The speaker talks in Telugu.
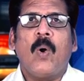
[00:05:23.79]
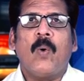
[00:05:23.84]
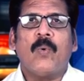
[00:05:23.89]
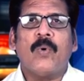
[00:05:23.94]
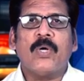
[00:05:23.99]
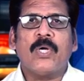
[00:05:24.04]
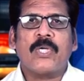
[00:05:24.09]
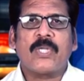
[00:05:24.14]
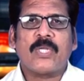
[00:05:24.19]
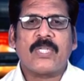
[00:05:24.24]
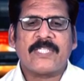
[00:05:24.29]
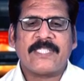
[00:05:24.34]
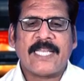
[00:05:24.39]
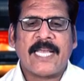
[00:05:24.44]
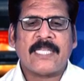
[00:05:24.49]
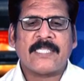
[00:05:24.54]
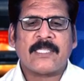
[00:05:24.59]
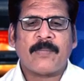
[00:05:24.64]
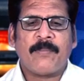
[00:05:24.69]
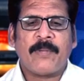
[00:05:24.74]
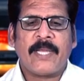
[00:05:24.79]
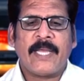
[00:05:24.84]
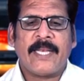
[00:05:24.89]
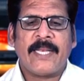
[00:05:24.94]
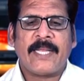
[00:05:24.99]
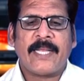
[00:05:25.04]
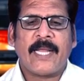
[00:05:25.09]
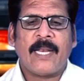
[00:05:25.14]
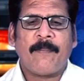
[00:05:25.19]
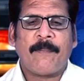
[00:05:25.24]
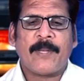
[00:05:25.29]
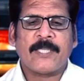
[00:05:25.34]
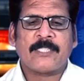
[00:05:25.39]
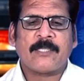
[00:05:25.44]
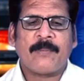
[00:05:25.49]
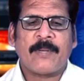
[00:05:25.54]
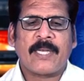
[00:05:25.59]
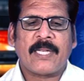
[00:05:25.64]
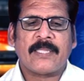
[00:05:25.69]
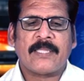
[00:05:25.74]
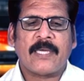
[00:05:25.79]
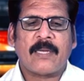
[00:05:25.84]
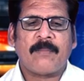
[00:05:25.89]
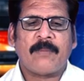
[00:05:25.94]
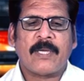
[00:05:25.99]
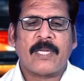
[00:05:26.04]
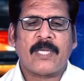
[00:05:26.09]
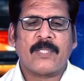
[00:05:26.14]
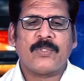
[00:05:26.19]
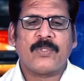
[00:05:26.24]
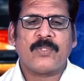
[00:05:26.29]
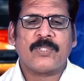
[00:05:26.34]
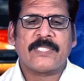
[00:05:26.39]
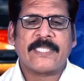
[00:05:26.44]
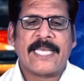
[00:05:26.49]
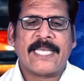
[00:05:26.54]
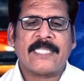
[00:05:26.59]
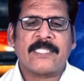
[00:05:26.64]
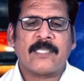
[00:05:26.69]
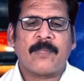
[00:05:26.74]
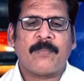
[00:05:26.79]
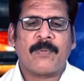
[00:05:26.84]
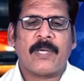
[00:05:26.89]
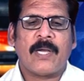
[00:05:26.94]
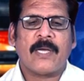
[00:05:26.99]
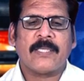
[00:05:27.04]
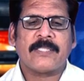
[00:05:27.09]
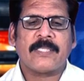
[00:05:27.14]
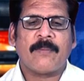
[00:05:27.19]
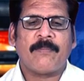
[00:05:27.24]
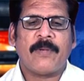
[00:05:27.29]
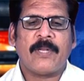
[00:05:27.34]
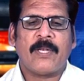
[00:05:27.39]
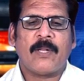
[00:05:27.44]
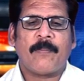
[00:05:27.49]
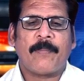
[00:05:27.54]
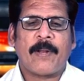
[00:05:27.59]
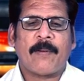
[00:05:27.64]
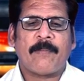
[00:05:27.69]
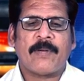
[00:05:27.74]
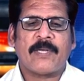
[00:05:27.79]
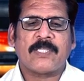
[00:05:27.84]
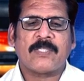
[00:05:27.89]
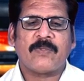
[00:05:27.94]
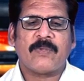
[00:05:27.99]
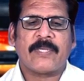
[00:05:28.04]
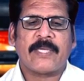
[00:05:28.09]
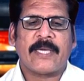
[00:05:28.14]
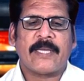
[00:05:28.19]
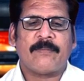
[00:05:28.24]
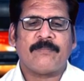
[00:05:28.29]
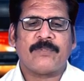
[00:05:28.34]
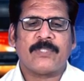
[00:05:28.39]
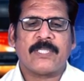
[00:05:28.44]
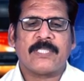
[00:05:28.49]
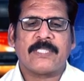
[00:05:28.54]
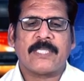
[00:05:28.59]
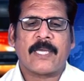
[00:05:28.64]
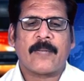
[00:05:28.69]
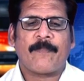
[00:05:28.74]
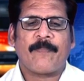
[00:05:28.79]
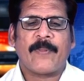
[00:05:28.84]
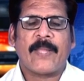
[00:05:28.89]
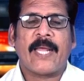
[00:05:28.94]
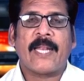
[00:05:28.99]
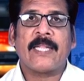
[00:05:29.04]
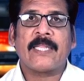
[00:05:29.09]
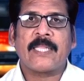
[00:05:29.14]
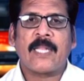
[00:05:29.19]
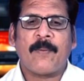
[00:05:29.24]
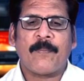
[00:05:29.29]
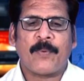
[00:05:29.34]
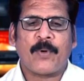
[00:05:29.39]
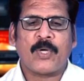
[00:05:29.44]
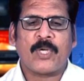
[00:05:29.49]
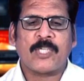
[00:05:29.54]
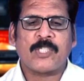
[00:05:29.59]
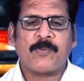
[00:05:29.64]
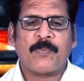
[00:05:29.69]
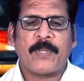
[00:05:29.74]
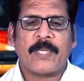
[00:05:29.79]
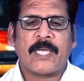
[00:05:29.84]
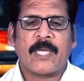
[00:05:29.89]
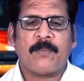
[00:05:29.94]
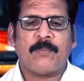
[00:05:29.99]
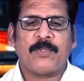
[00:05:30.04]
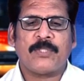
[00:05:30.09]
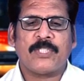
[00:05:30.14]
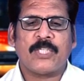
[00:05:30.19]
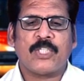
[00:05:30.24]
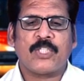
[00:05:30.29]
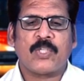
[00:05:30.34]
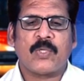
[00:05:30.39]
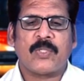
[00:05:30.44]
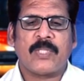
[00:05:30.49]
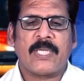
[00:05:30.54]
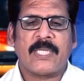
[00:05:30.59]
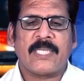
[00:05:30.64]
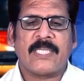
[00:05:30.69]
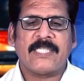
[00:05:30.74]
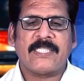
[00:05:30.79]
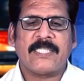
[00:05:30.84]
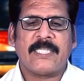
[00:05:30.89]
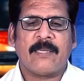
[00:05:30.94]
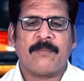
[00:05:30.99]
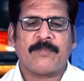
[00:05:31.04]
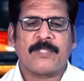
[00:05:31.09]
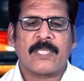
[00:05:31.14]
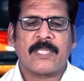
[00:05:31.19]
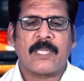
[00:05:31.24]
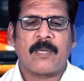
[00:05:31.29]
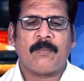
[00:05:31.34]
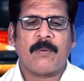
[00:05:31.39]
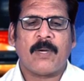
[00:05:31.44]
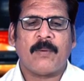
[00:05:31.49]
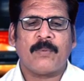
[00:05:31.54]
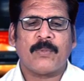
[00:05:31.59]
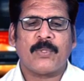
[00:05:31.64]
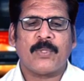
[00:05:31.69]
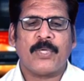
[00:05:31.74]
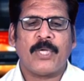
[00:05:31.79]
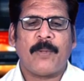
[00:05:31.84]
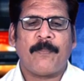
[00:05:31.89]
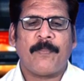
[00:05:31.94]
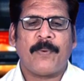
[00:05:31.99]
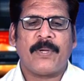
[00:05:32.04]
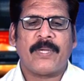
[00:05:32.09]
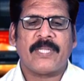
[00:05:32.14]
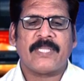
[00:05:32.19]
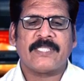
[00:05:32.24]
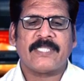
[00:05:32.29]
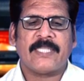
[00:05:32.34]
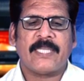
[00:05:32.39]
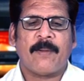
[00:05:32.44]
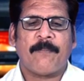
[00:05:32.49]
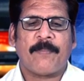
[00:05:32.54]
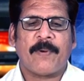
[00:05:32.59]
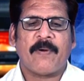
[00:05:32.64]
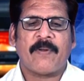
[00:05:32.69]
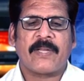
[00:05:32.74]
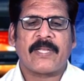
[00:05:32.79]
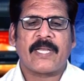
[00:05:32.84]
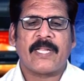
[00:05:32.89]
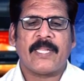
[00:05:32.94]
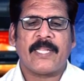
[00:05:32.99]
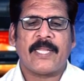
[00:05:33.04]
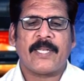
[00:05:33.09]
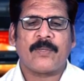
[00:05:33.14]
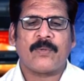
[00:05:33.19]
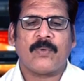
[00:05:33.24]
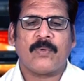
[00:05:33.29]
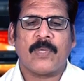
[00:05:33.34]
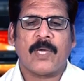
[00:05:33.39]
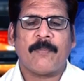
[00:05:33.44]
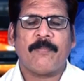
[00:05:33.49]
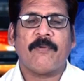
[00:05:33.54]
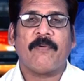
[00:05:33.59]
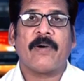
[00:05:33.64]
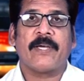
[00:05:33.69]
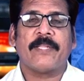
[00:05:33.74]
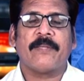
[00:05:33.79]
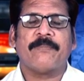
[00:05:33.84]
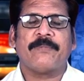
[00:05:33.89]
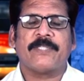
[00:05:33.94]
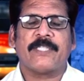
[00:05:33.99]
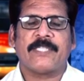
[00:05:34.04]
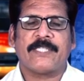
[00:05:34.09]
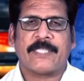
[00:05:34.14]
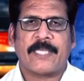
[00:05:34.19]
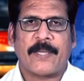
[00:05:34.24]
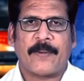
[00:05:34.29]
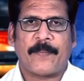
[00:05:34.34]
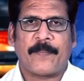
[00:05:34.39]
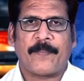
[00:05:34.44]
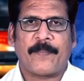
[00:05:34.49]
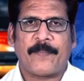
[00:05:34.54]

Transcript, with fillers: ఉంగుటూరు శాసనసభ్యుగా ఎన్నికైన పచ్చమట్ల ధర్మరాజు శాసనసభ్యుగా అసెంబ్లీలో ప్రమాణ స్వీకారం చేశారు అనంతరం ప్రోటో స్పీకర్ బుచ్చా చౌదరికి సీఎం చంద్రబాబుకు డిప్యూటీ సీఎం పవన్ కళ్యాణ్ కు అభివాదం చేశారు